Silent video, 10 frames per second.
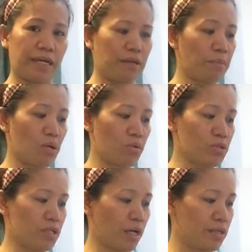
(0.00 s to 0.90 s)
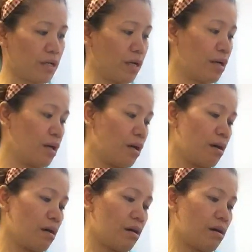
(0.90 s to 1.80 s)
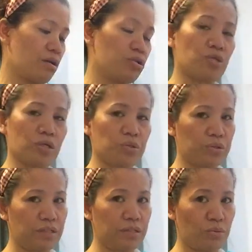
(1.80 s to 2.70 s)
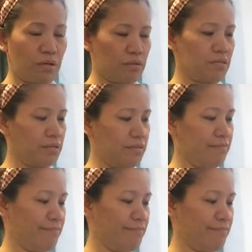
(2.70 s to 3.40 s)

meron sa kanyang uh, instruction dito guys.